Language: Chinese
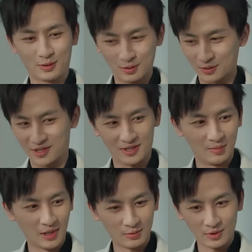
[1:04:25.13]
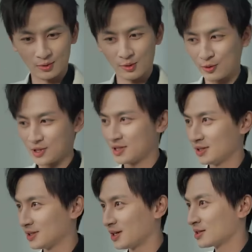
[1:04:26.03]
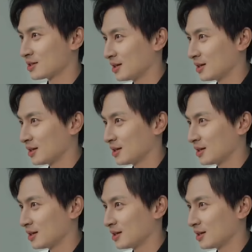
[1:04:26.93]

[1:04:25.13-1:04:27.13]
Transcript: 我懂什么？我有未婚妻的